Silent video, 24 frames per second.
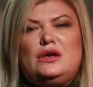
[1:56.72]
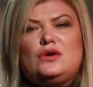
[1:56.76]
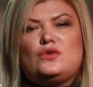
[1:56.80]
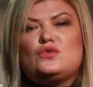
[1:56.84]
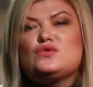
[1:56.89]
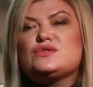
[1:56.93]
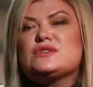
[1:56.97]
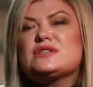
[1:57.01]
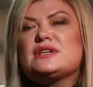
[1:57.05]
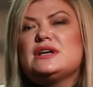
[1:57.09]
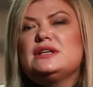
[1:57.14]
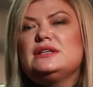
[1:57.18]

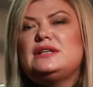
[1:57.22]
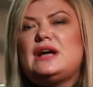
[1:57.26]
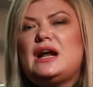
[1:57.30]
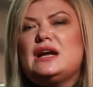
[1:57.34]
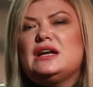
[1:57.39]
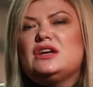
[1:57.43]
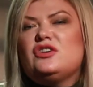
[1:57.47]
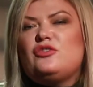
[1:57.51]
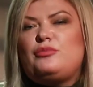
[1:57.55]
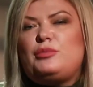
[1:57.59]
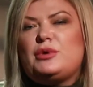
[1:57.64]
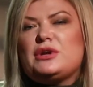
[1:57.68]
У
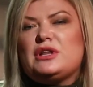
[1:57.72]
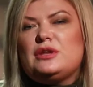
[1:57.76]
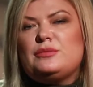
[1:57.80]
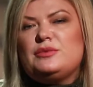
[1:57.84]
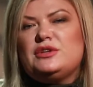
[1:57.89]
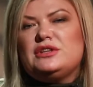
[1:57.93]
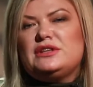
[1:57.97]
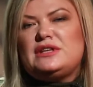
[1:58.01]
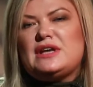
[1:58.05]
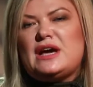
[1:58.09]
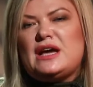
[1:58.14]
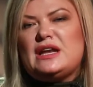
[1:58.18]
скандального
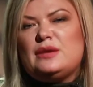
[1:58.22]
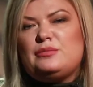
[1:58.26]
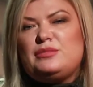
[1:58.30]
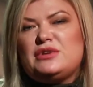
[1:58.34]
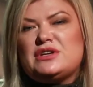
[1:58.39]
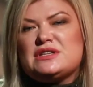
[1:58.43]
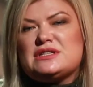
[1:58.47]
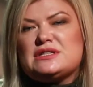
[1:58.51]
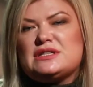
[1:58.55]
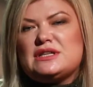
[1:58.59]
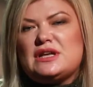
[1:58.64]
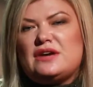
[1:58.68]
парламентария
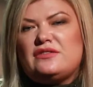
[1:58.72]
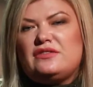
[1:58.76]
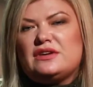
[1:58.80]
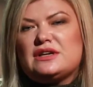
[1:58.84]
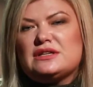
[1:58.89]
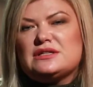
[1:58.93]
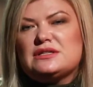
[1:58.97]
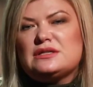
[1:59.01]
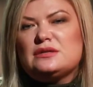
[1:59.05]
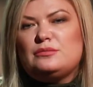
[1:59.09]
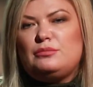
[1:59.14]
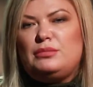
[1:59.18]
Борислава
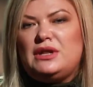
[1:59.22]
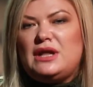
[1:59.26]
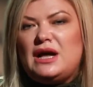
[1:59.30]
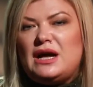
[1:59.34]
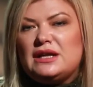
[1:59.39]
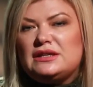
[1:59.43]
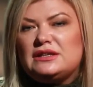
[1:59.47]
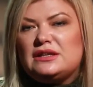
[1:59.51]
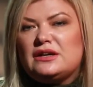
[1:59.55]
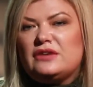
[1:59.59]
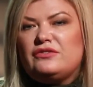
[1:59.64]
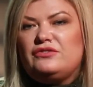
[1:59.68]

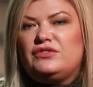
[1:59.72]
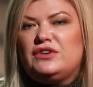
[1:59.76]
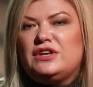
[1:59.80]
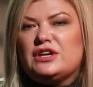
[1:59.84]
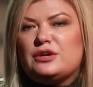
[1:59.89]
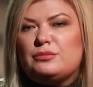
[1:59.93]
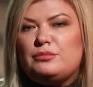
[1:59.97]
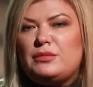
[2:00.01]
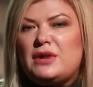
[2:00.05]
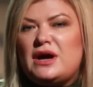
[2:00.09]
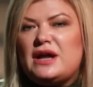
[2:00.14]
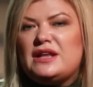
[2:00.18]
Розенблата в
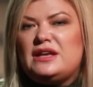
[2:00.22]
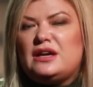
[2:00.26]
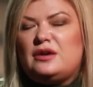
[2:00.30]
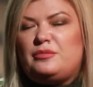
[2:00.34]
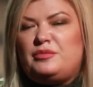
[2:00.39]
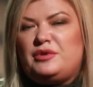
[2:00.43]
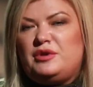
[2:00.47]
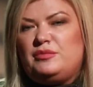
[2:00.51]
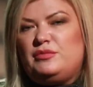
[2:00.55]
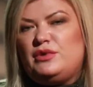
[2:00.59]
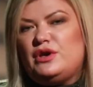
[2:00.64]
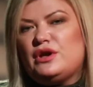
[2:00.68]
Германии, к
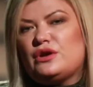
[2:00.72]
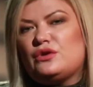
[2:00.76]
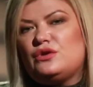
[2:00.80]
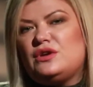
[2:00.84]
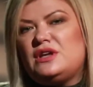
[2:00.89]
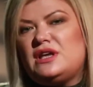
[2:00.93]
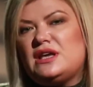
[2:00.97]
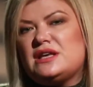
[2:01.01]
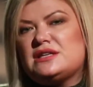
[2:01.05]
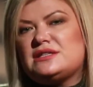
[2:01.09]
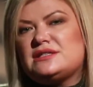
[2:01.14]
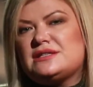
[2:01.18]
примеру,
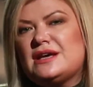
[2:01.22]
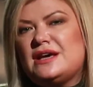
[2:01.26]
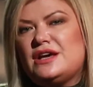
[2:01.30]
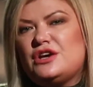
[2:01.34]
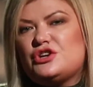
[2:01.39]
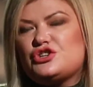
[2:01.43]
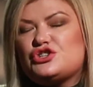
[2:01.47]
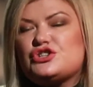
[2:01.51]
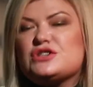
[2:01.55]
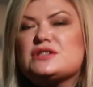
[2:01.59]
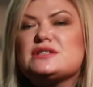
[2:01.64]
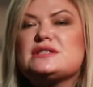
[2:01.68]
есть
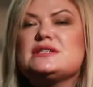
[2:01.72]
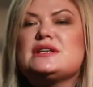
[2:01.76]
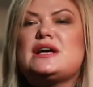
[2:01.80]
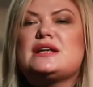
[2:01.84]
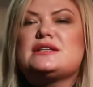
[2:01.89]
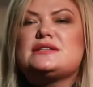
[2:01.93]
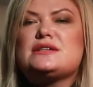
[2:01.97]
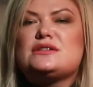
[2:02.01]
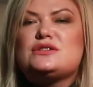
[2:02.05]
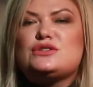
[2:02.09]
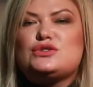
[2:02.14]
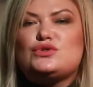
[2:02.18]

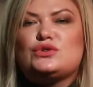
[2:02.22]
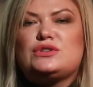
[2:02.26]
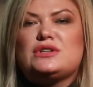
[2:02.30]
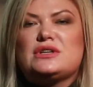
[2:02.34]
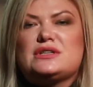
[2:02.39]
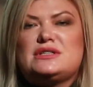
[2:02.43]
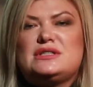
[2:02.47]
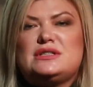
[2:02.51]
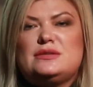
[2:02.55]
16 соток